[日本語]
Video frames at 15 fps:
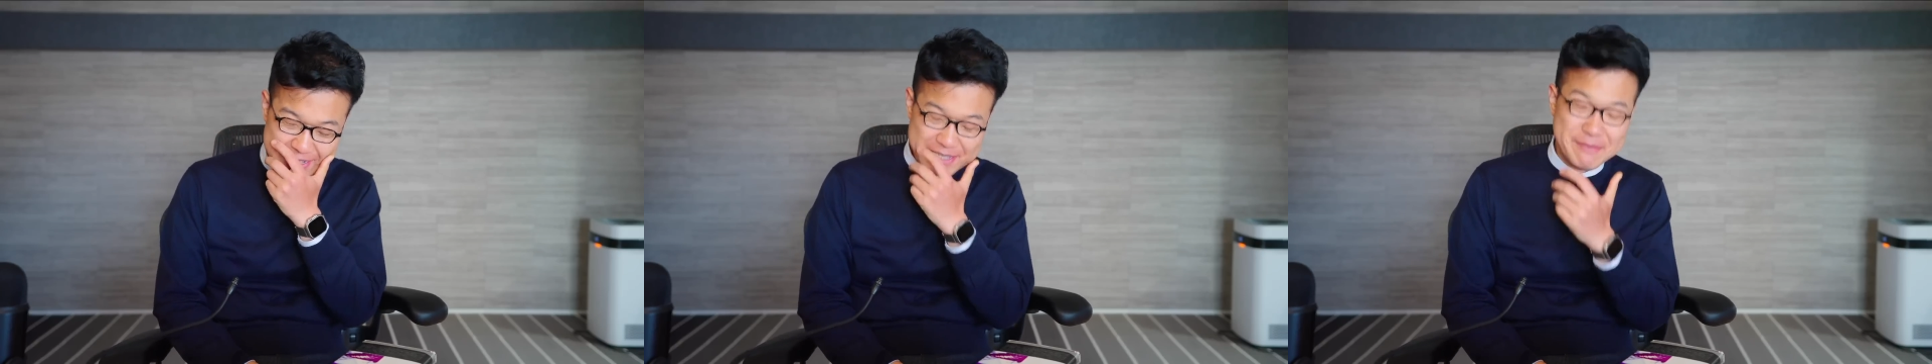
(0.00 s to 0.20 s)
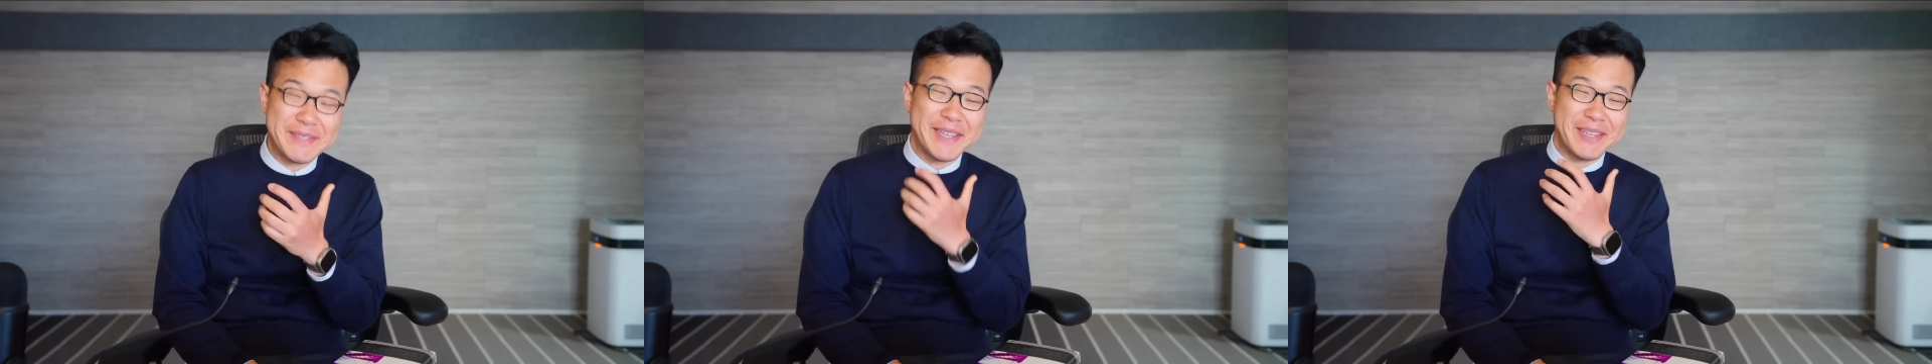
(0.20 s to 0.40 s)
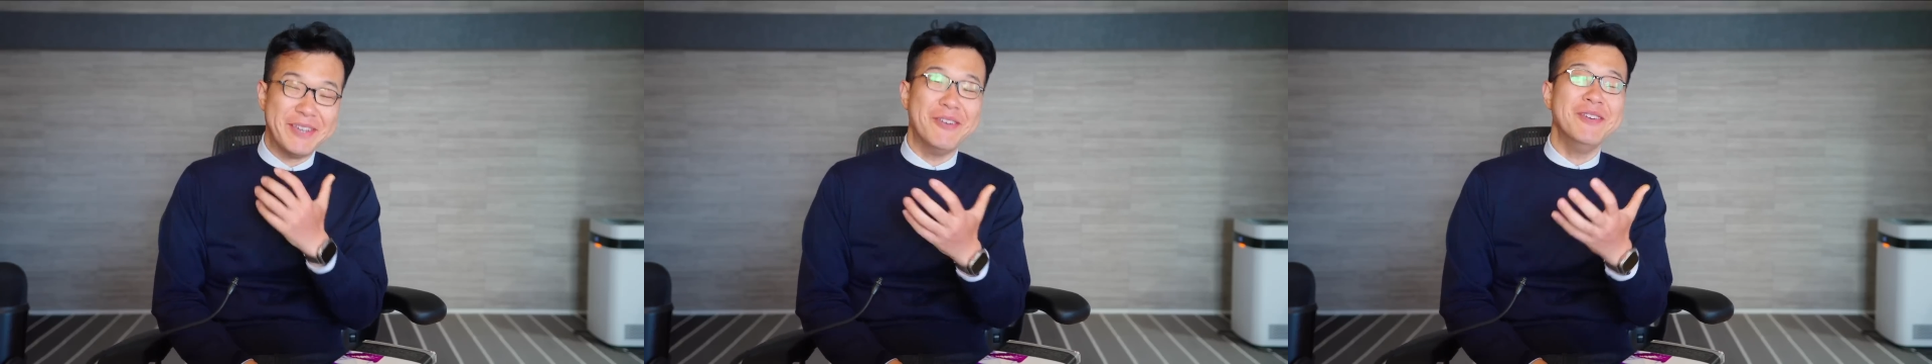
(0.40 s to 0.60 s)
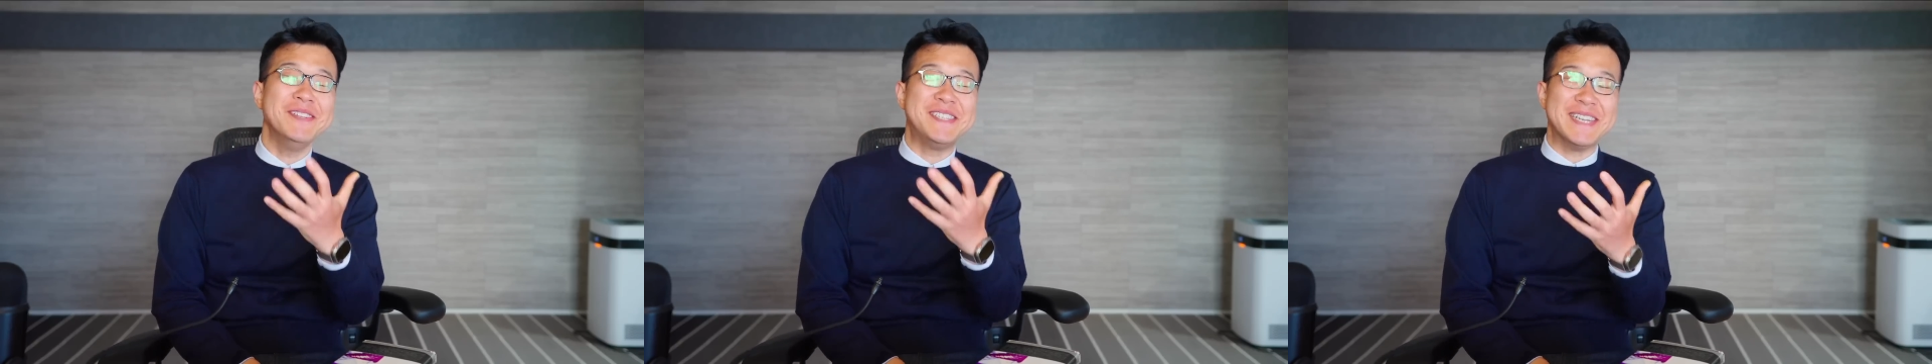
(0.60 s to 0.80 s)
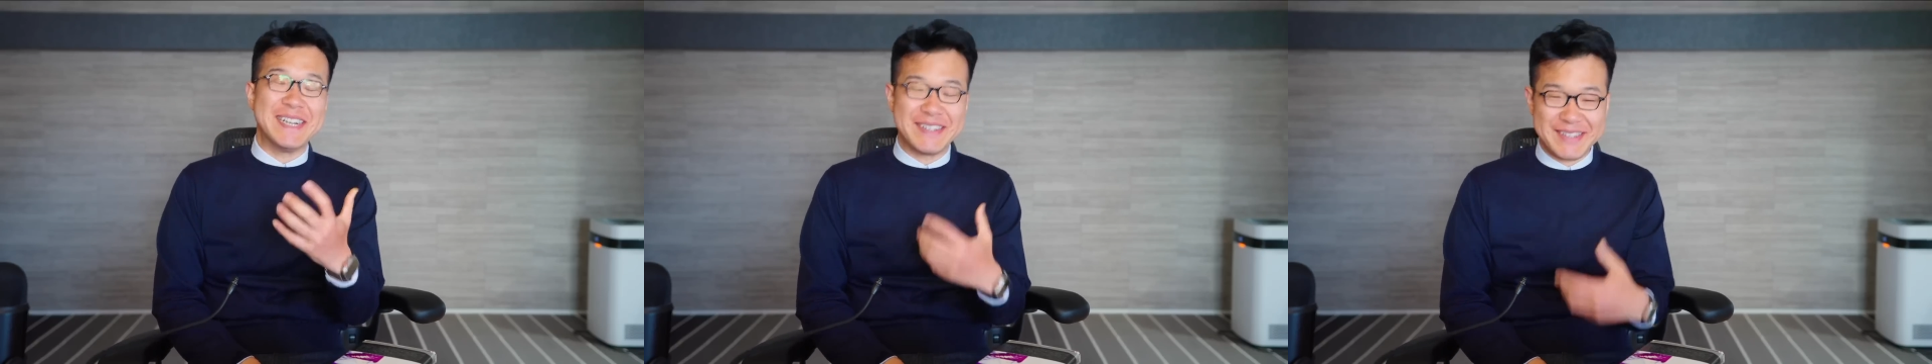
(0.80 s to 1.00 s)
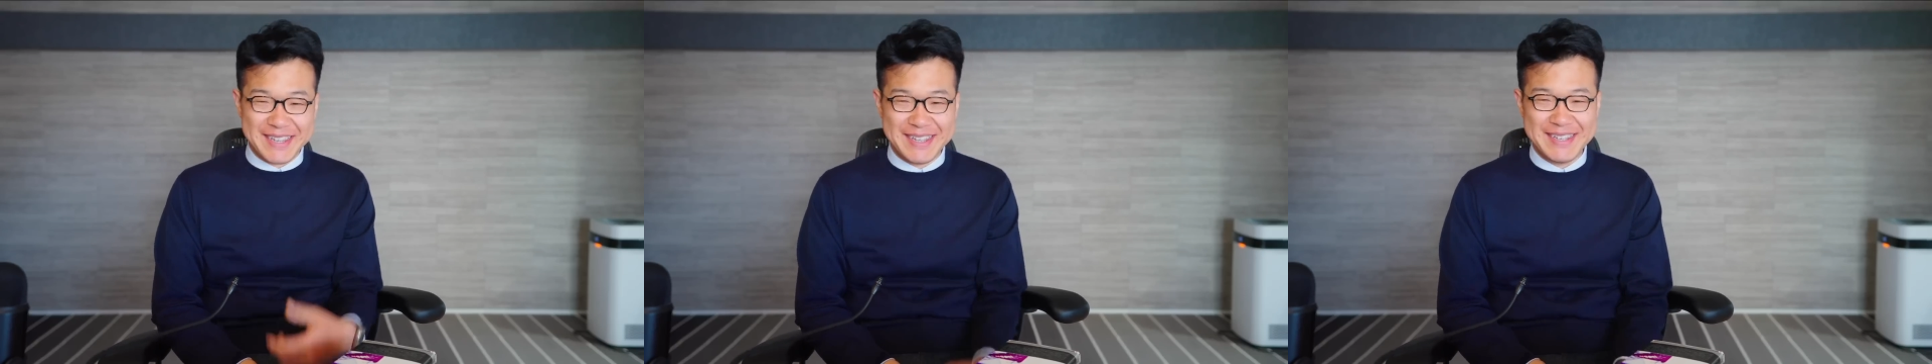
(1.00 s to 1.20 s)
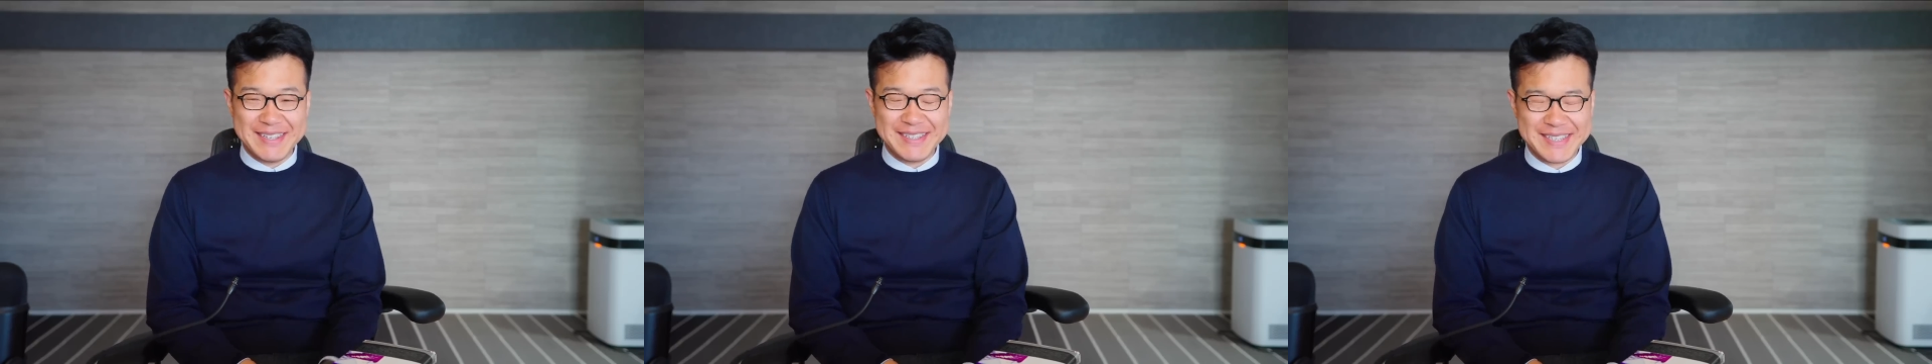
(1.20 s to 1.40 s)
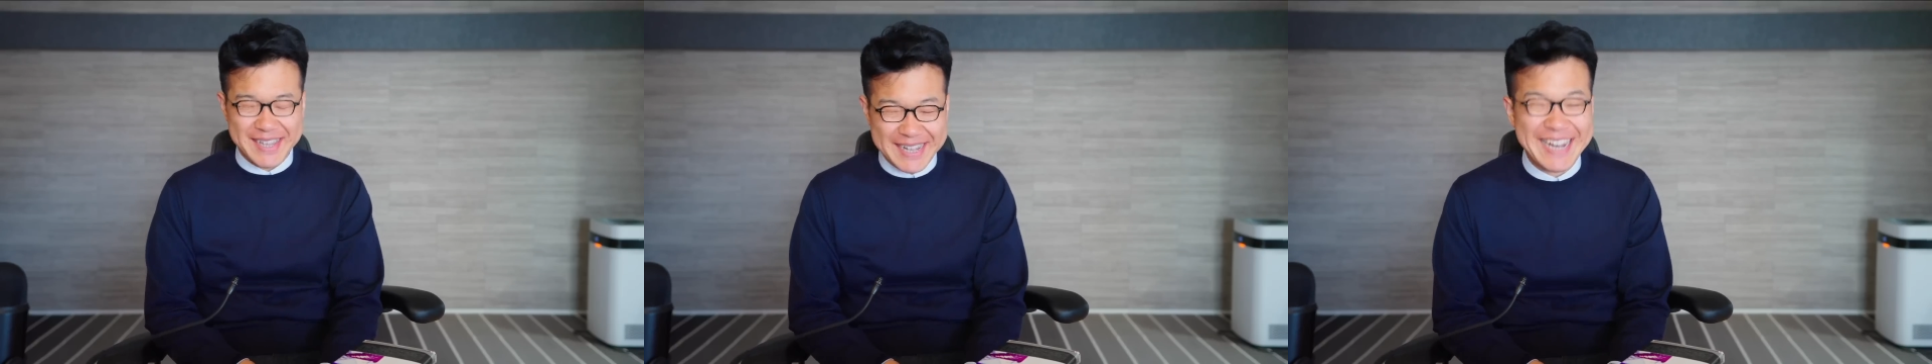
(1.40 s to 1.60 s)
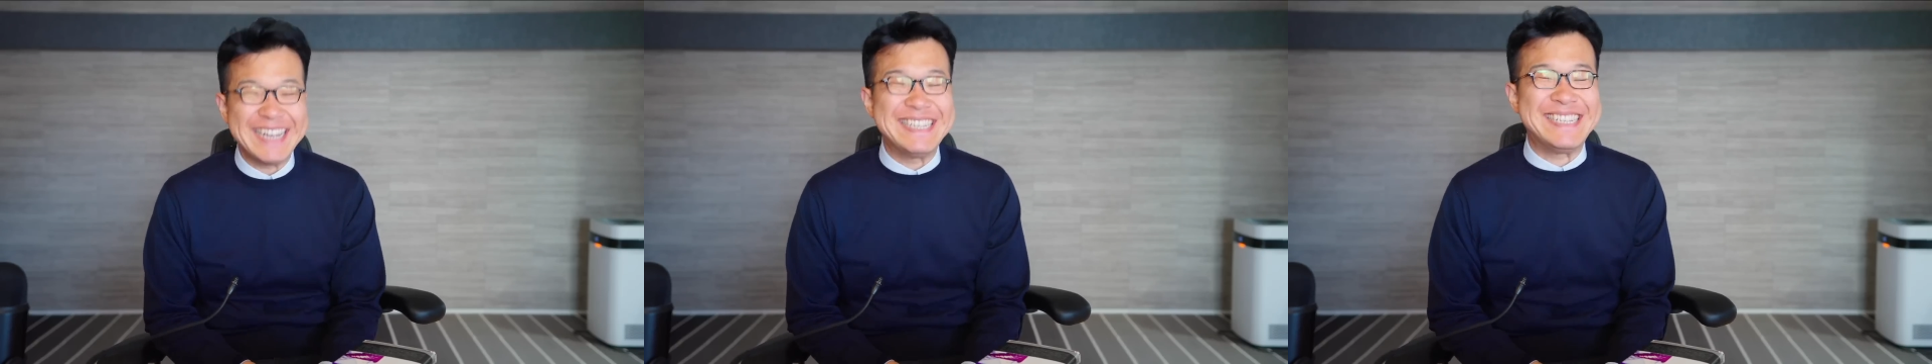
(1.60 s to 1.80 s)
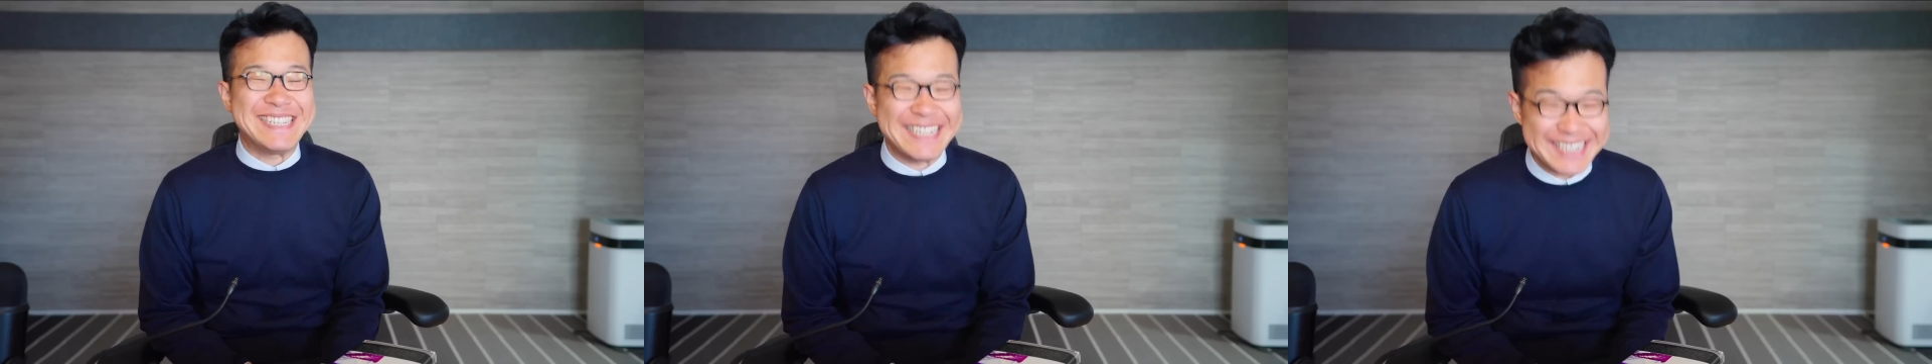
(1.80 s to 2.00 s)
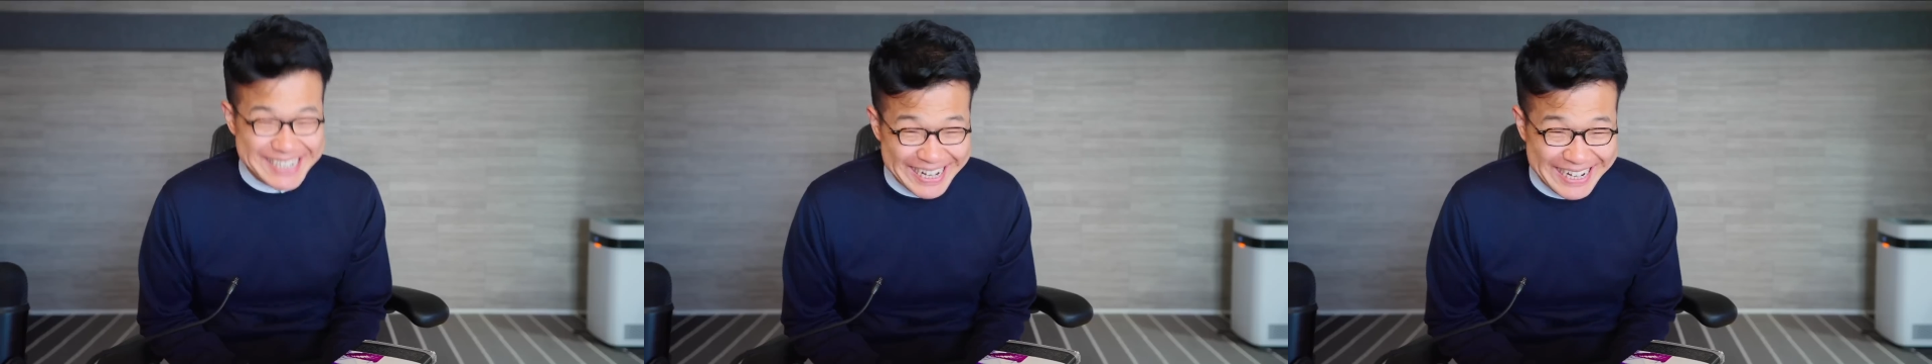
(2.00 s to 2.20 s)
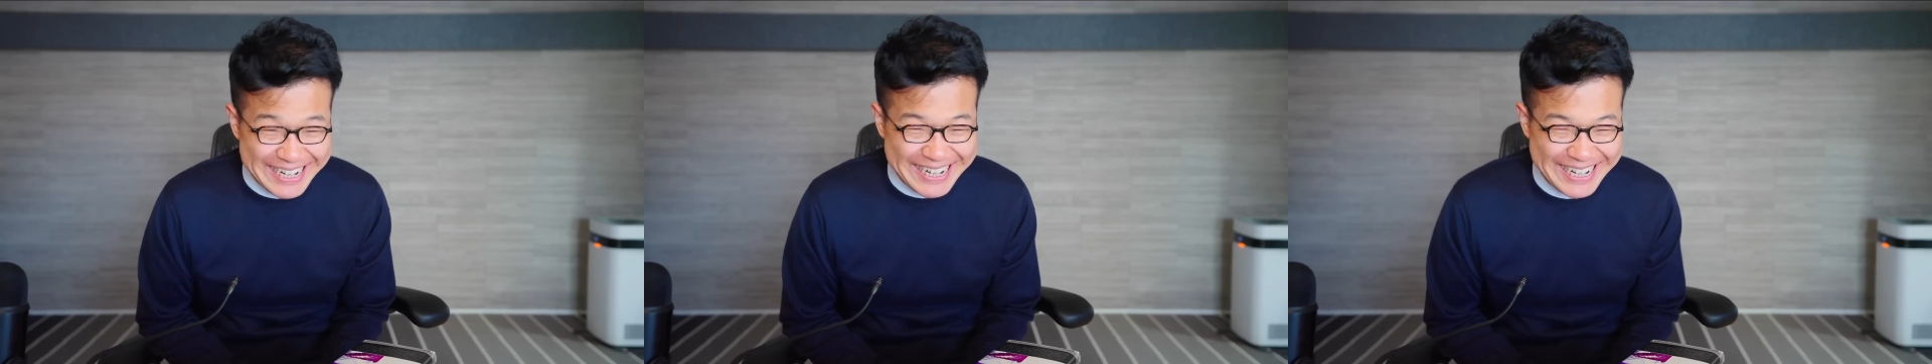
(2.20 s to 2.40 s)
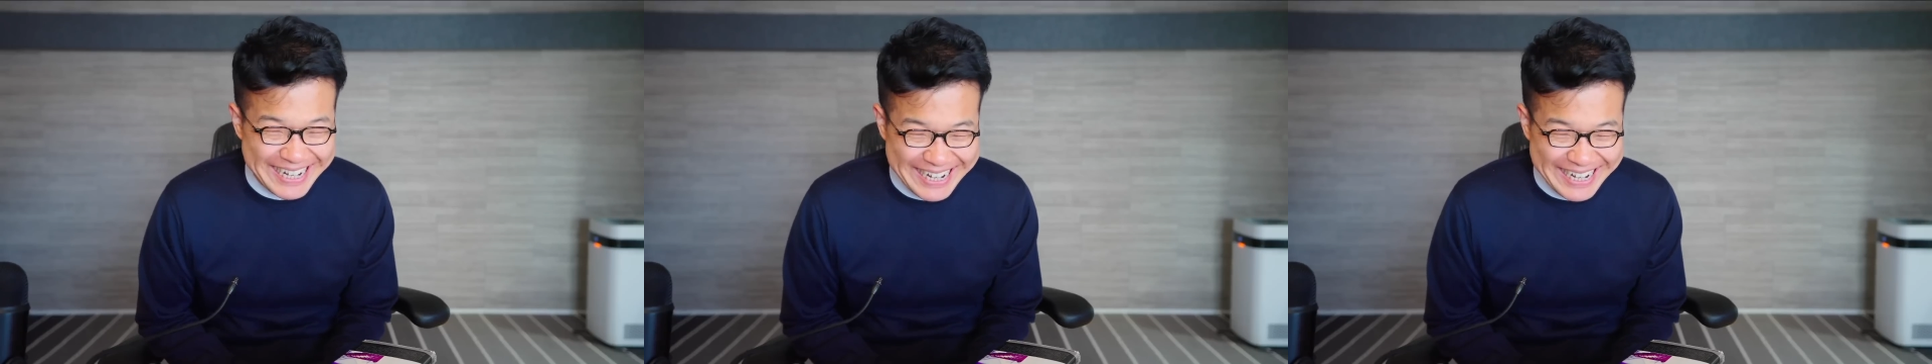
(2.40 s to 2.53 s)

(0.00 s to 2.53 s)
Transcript: すみません、日本一じゃなくて世界一でした。